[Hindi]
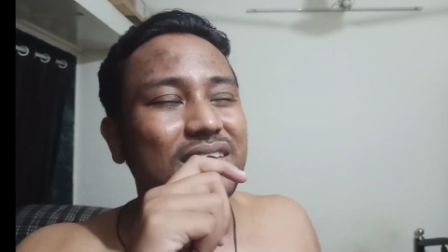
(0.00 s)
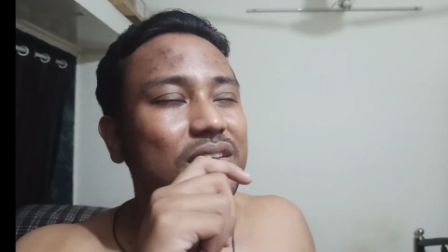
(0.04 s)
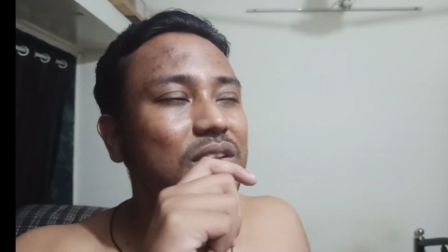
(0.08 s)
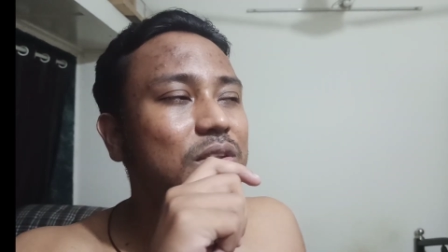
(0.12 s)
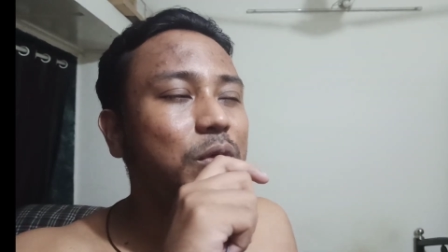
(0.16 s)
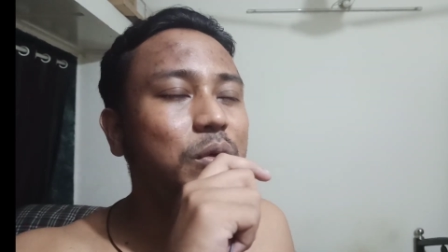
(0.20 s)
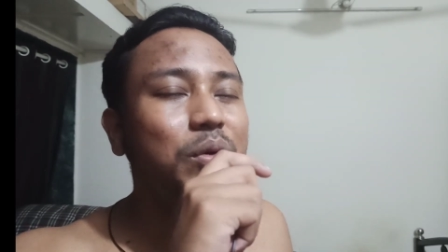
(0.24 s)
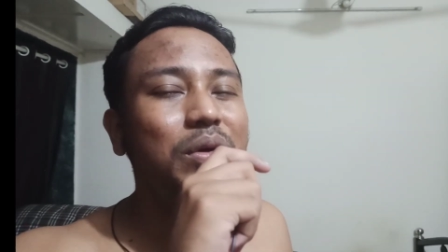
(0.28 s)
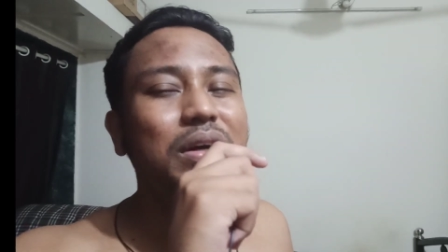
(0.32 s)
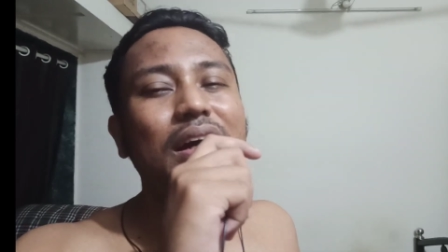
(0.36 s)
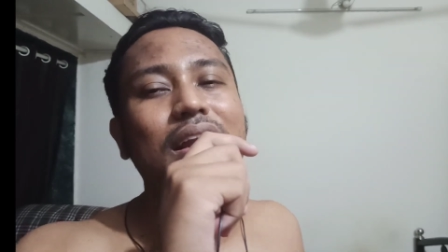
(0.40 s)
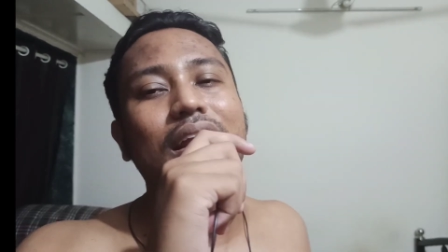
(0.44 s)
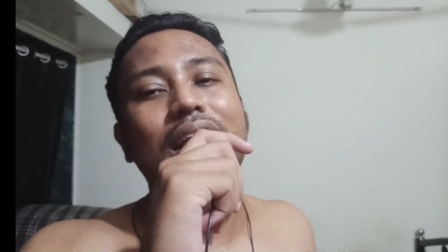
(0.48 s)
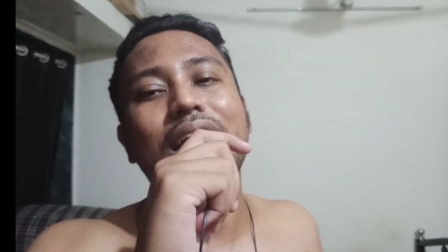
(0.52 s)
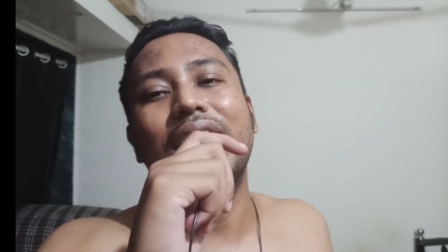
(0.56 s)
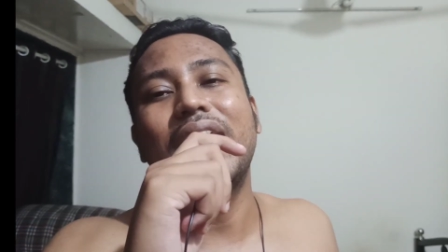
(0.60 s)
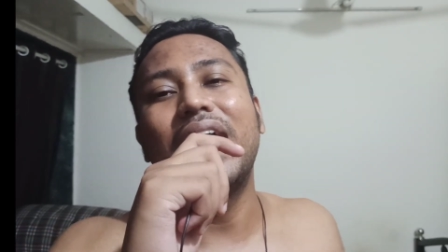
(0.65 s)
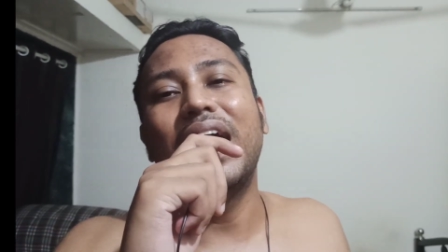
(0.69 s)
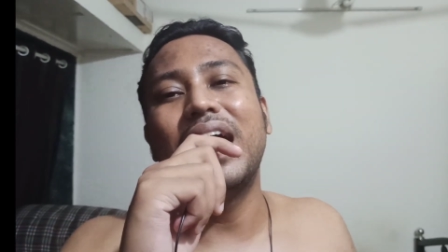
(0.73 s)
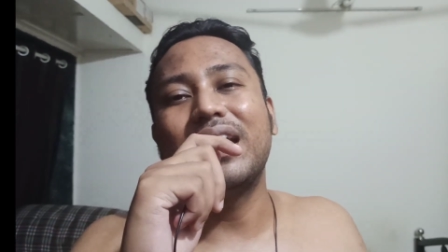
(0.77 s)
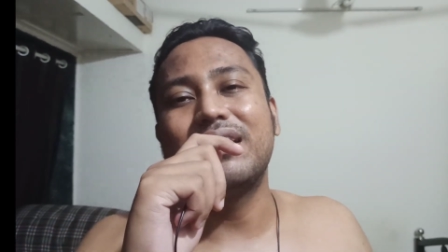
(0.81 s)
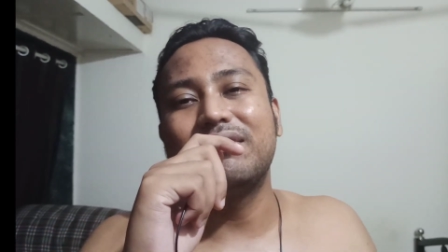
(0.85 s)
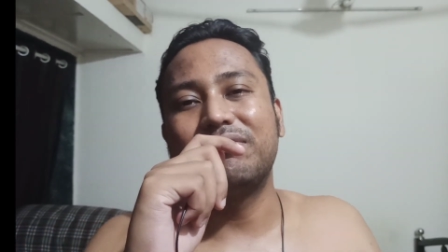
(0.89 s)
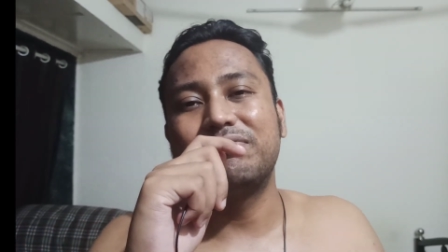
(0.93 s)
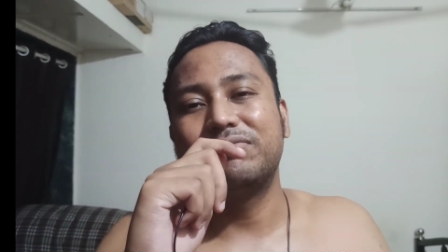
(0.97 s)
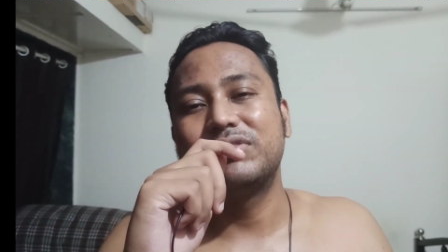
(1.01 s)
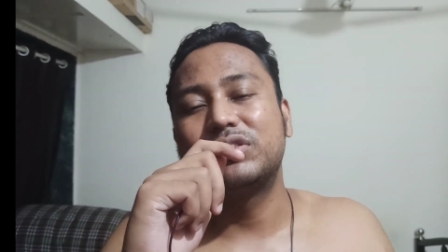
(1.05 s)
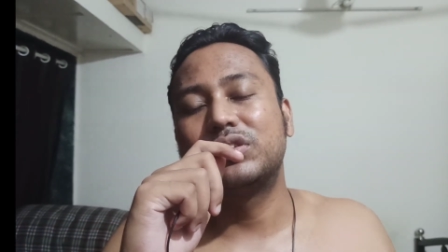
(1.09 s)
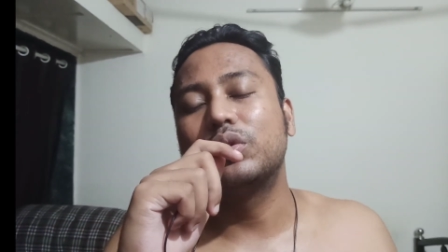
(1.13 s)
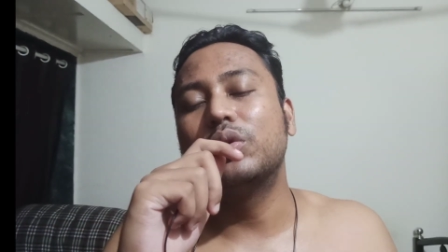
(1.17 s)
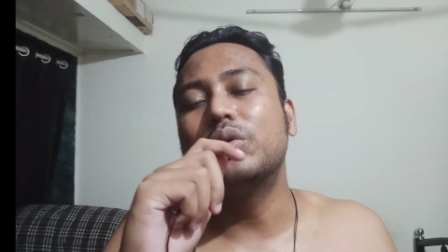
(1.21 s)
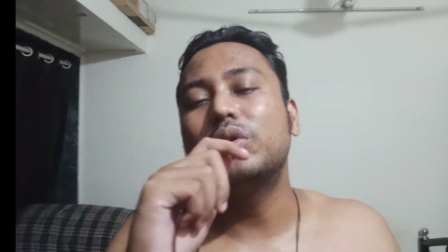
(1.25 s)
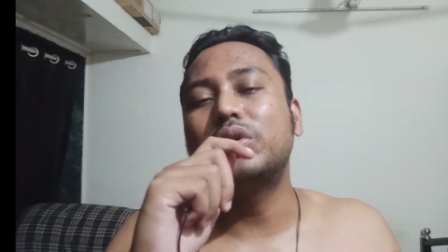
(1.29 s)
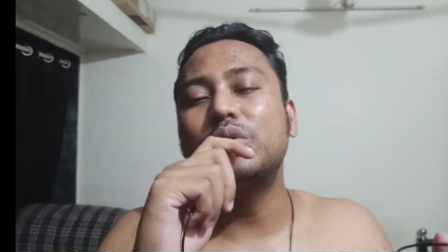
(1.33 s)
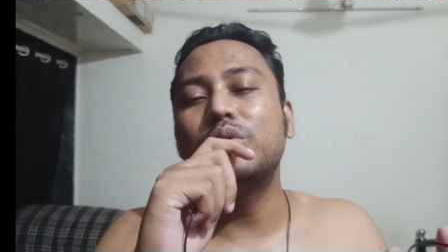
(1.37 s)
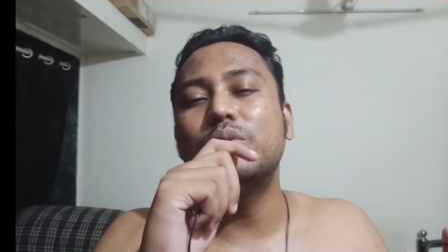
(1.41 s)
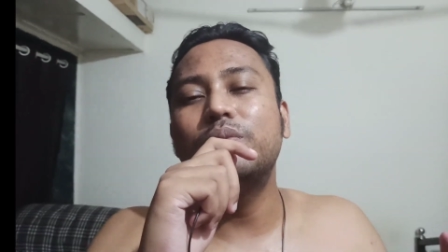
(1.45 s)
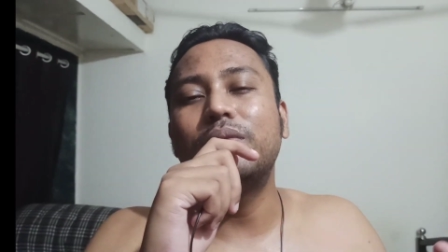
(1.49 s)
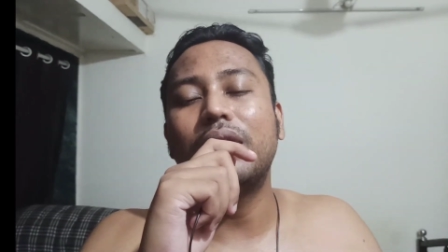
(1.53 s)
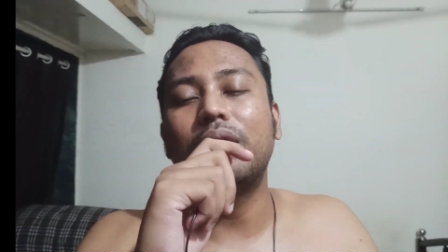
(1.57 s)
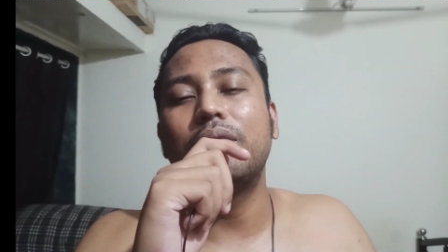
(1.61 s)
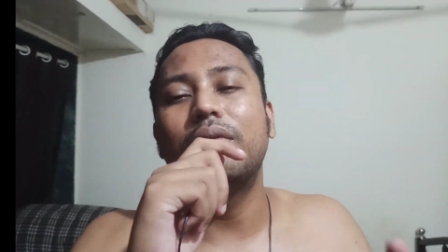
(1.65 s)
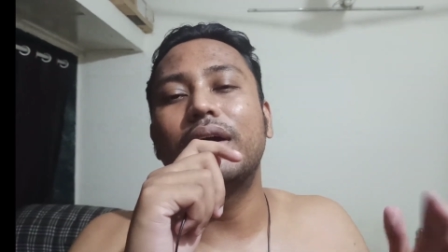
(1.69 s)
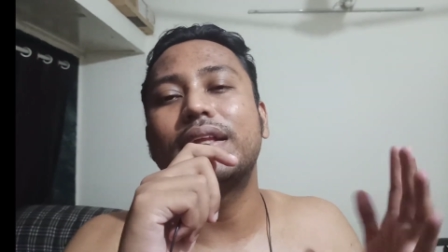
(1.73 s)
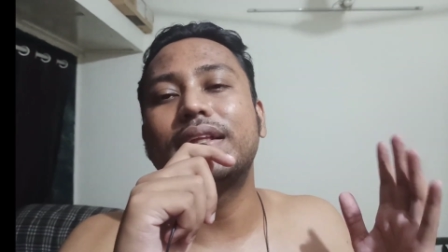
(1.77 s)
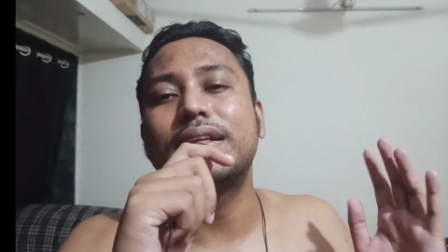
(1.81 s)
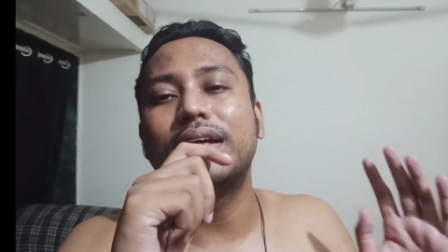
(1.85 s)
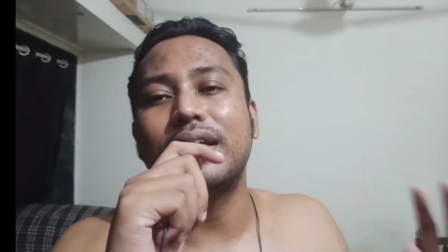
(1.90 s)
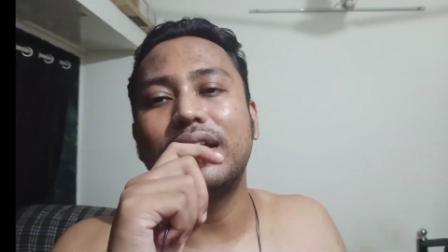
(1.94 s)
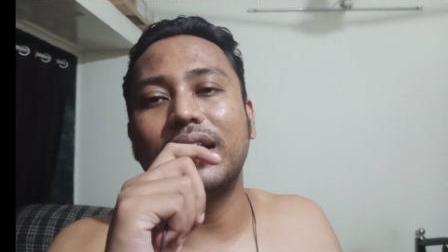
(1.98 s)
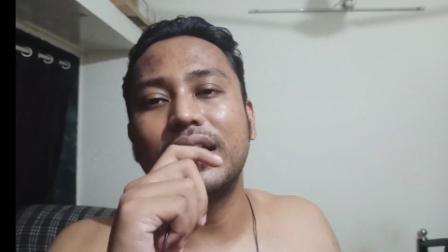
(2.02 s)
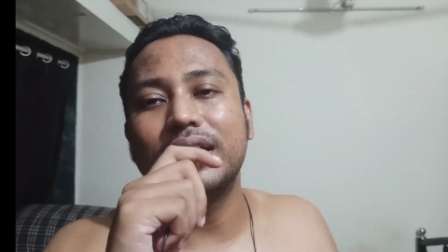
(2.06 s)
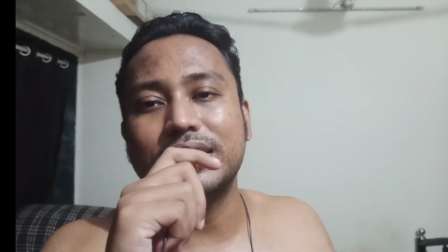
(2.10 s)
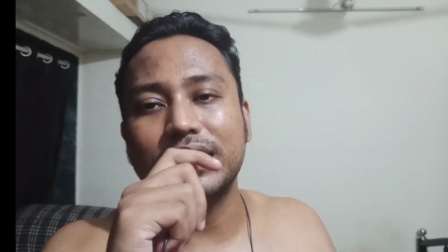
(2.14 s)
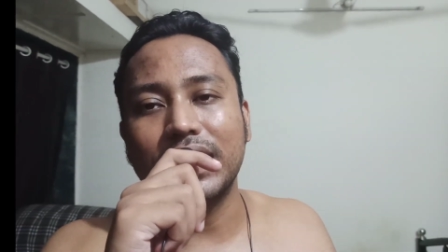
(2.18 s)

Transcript: क्यों कर रहे यार शो क्यों बर्बाद करना